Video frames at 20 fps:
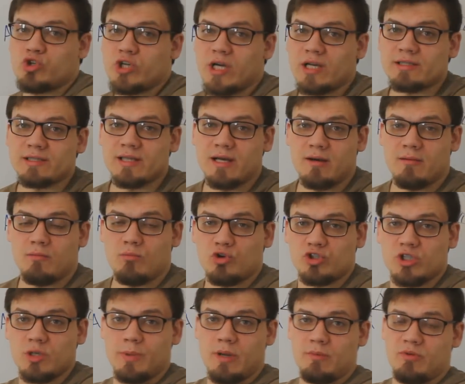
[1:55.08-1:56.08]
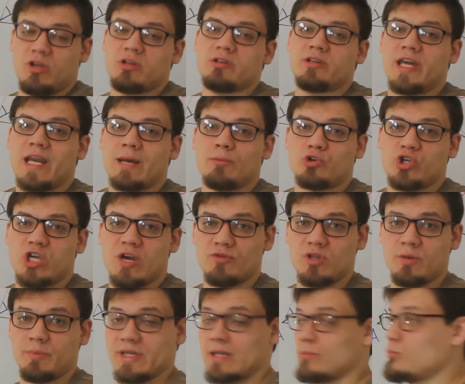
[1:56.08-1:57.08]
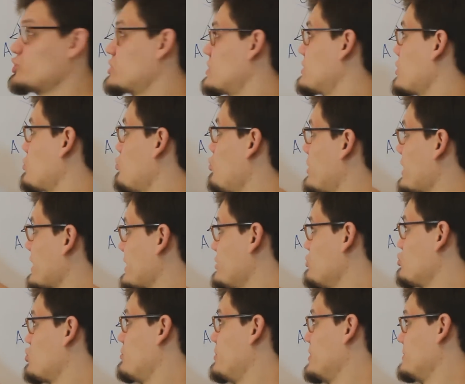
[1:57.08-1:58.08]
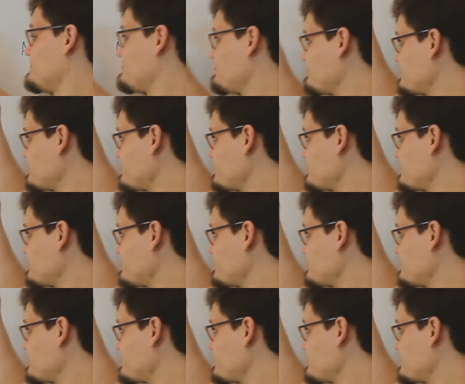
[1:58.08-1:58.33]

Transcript: часто можно применить теорему Чева? Да потому что такую картинку мы